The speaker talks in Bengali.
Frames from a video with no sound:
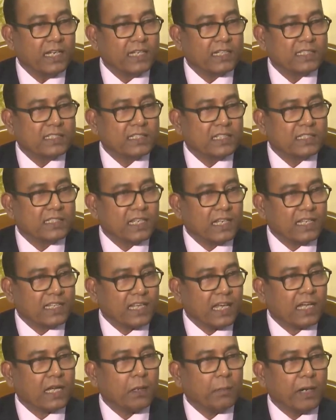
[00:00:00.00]
এর চেয়ে জেলে
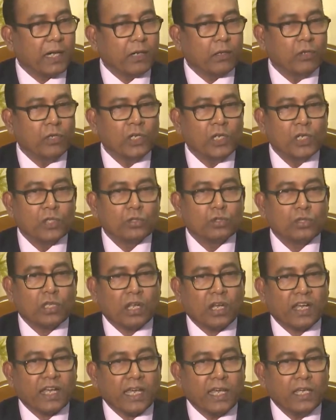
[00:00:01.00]
থাকা ভালো
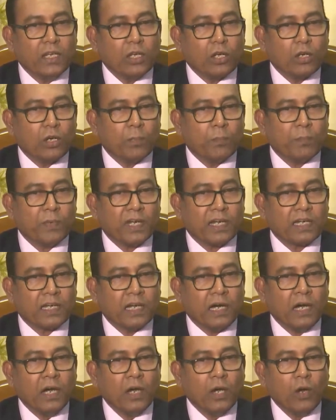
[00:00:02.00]
সুতরাং এই রকম
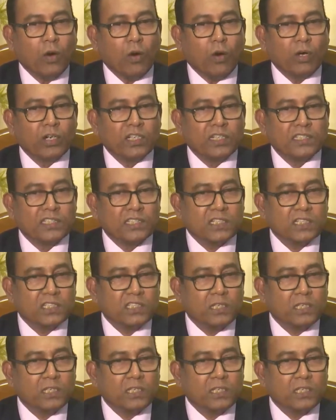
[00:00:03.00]
একটা অনিশ্চিত